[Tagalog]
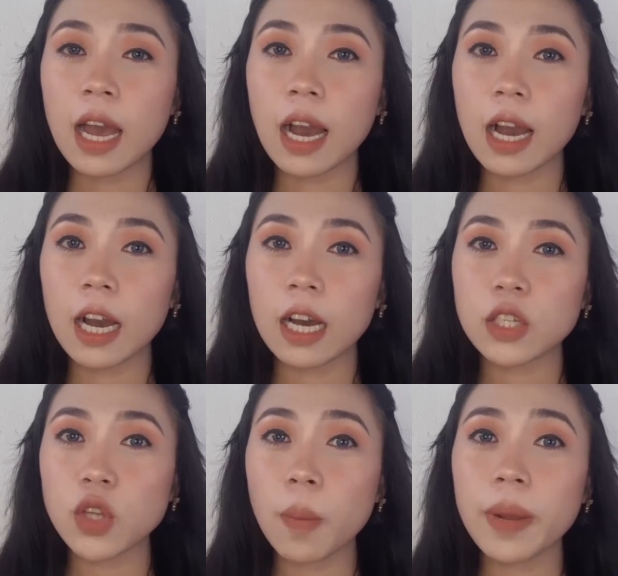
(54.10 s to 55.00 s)
Uh,
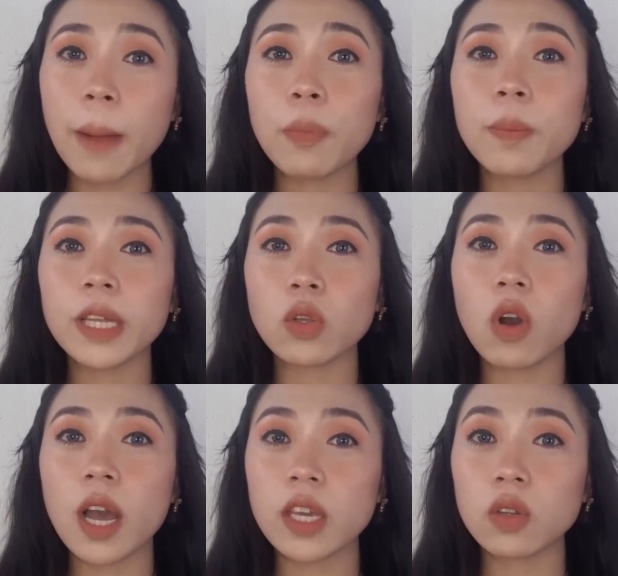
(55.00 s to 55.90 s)
sobrang pumatok
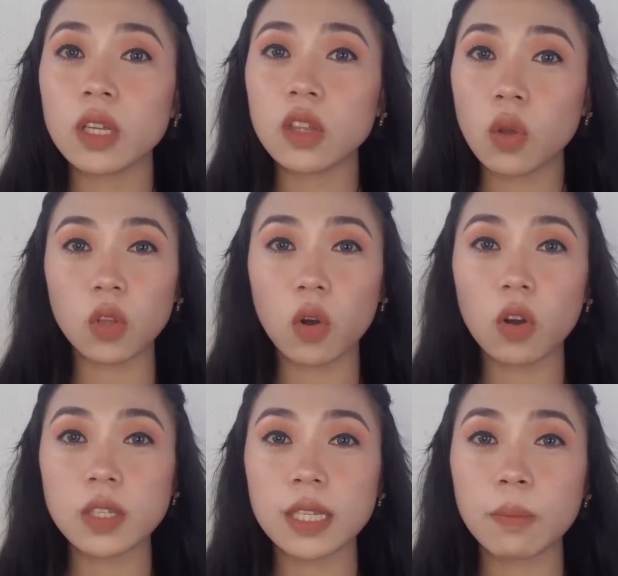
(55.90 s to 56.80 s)
ngayon ito
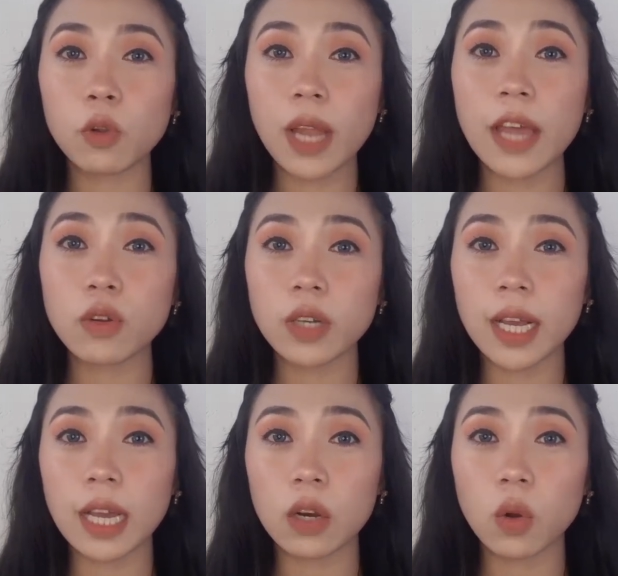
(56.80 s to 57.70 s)
simula nung
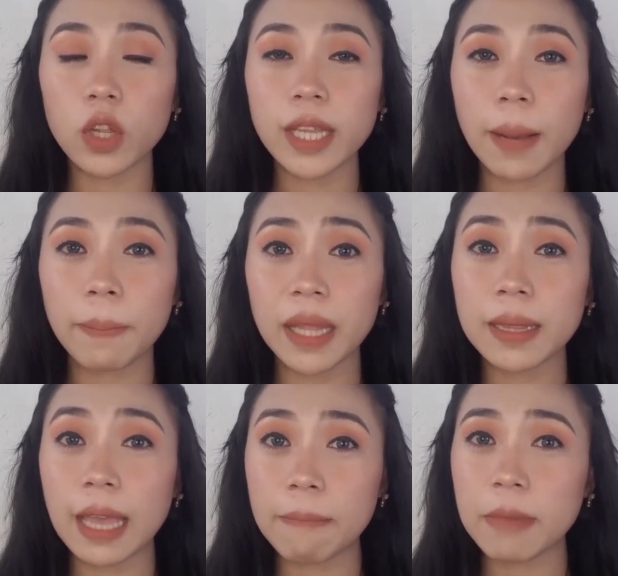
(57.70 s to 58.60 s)
nagkaroon ng
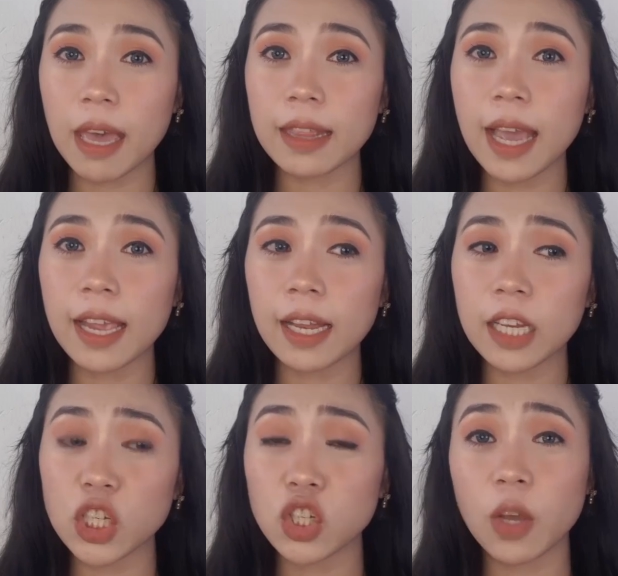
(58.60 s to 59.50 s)
pandemya dahil
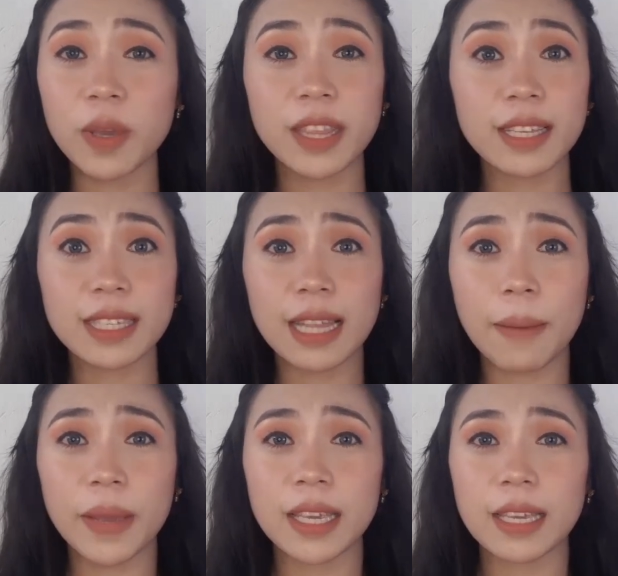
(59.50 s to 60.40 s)
kesyo daw hindi sila
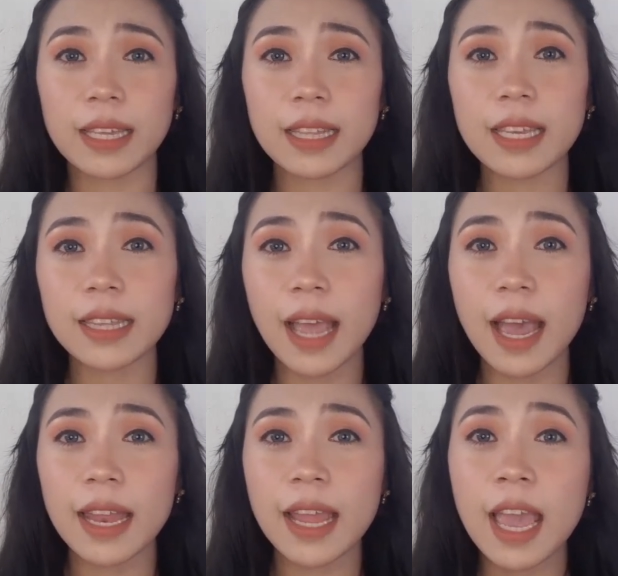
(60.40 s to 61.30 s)

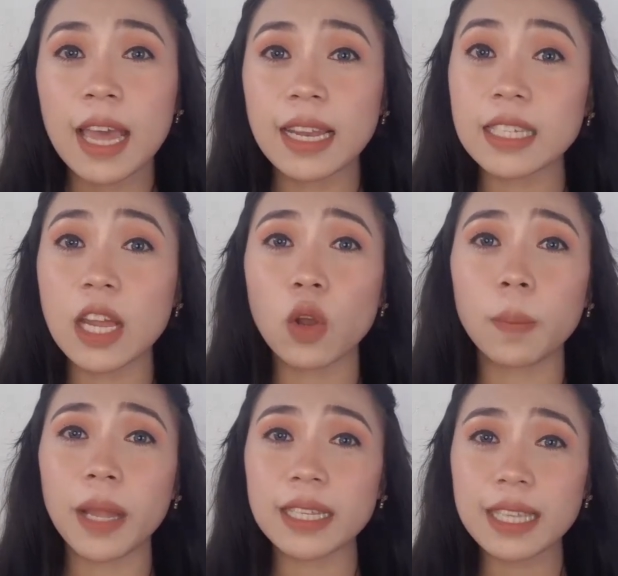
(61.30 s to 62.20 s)
maiinitan, nasa loob
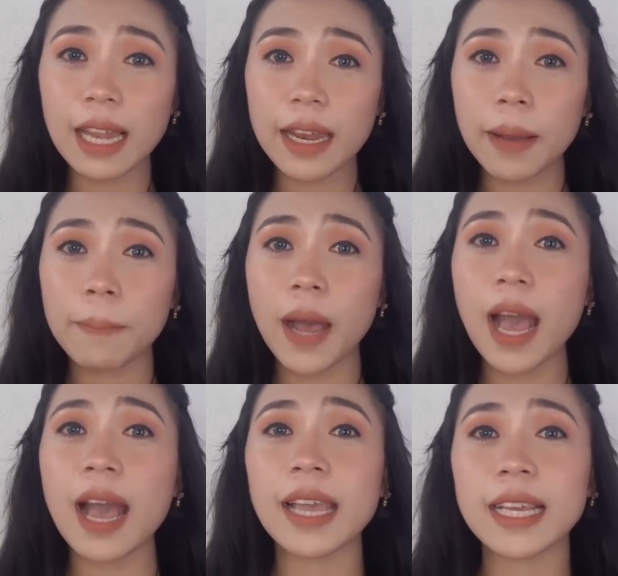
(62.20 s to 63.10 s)
lang sila ng
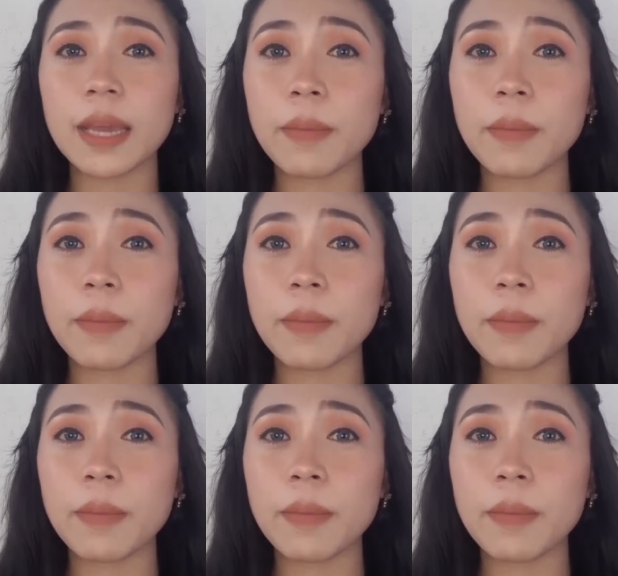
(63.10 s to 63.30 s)
bahay, kaya